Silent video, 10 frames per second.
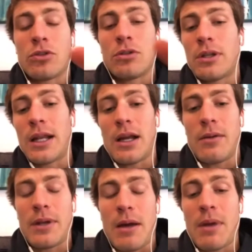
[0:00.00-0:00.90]
de las
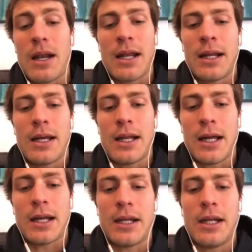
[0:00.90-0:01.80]
más largas de la
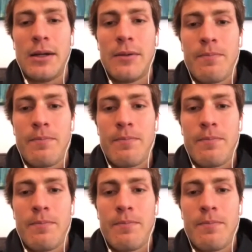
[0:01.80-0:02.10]
carrera